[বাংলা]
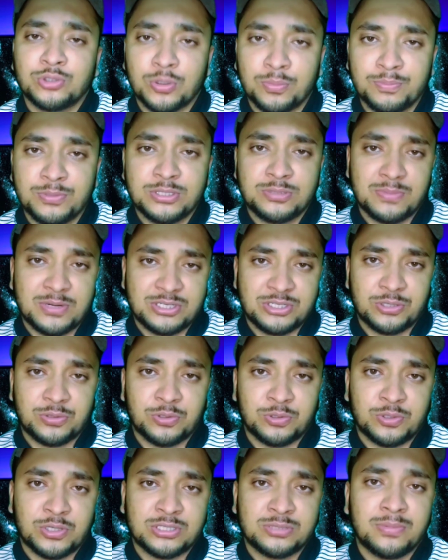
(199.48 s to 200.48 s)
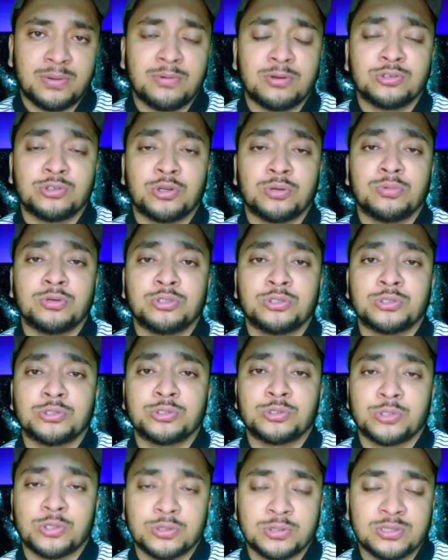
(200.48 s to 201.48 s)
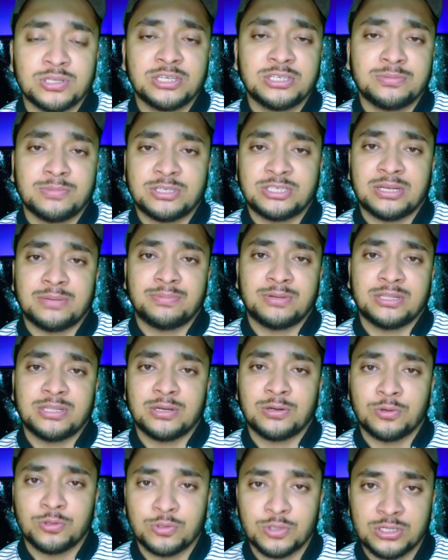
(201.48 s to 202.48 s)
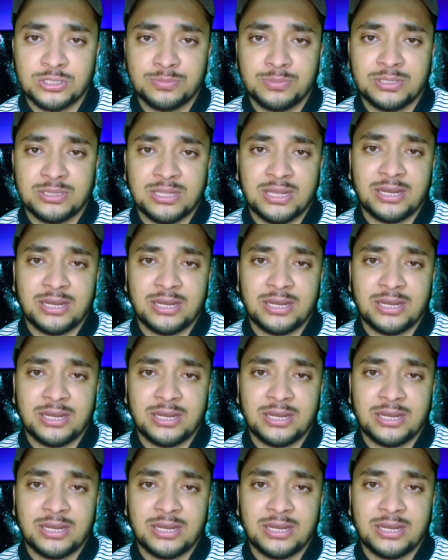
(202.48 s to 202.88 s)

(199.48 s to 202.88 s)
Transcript: চব্বিশ মাসে কত আসবে এবং সর্বোচ্চ ছত্রিশ মাসে আপনাদের কত আসবে